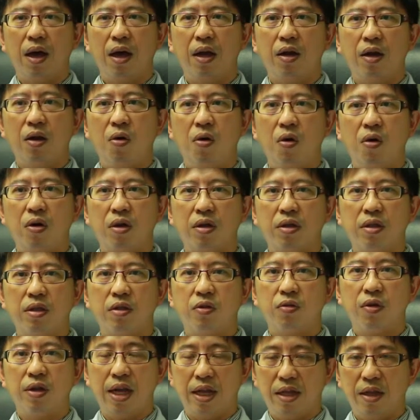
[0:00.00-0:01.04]
โรค
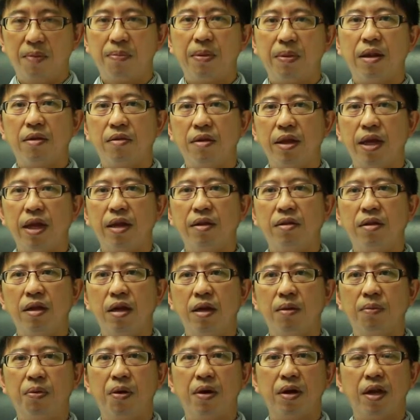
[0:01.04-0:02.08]
ส่วนใหญ่จะเป็นซีซึ่
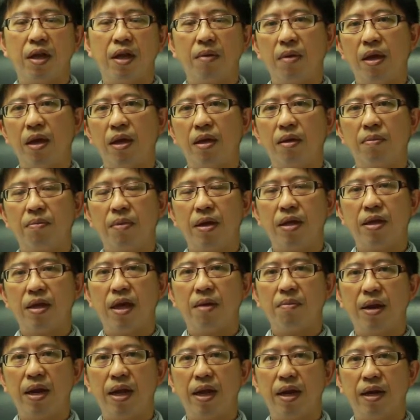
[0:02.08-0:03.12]
งพวกนี้ไม่ไม่ใช่
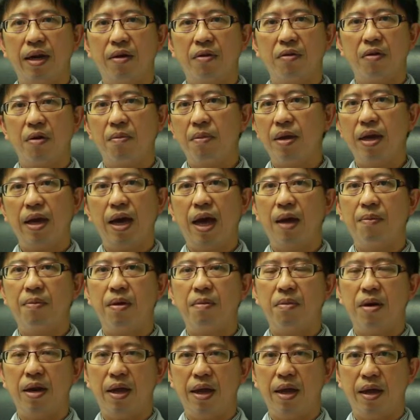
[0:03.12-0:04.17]
มะเร็งแล้วก็ไม่กลายเป็
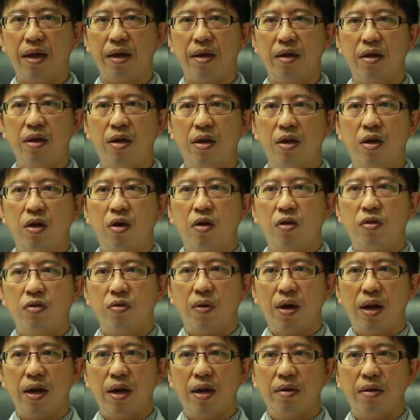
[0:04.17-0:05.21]
นมะเร็ง
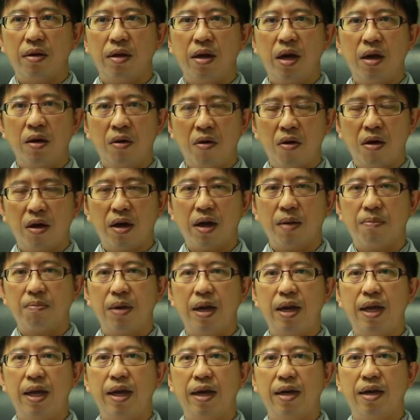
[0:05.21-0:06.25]
ส่วนเนื้องอกกับ
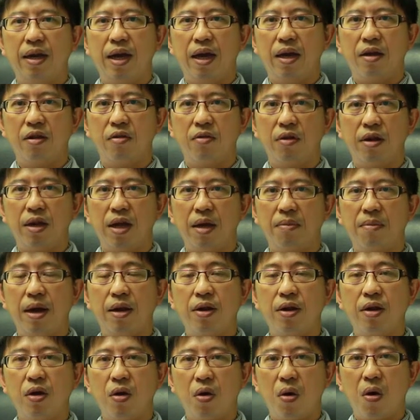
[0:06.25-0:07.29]
มะเร็งเนี่ยส่วนใหญ่มา
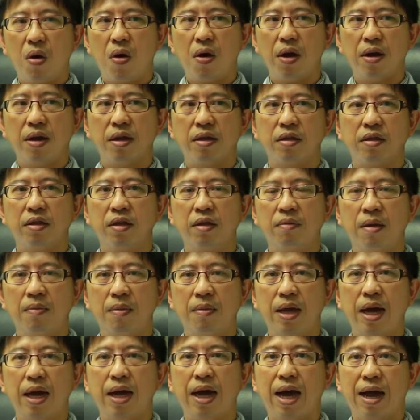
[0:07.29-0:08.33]
ด้วยก้อนซึ่งไม่
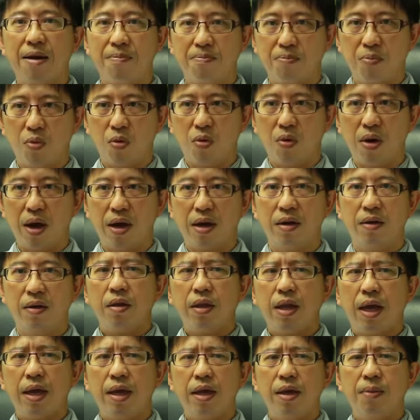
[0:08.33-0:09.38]
มีอาการปวด
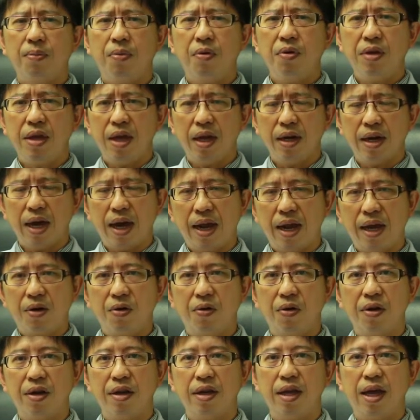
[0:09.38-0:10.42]
ในผู้หญิงหลาย
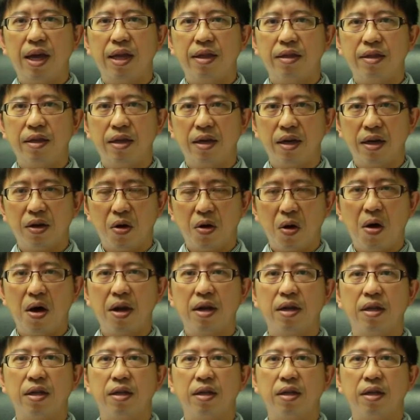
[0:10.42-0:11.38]
ๆคนเนี่ยเจอก้อน